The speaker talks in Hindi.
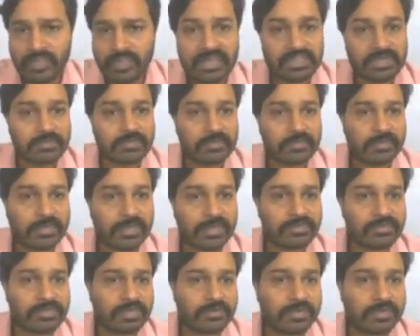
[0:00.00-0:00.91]

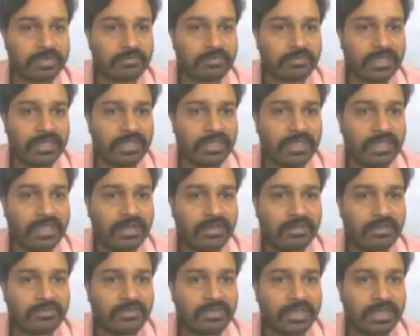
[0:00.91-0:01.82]
उसके बाद में
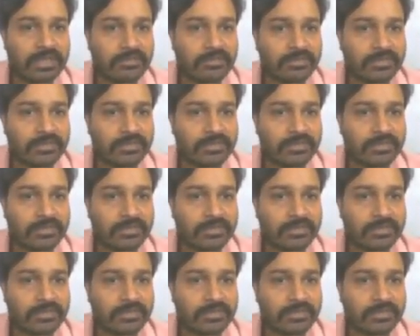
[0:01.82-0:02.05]
फिर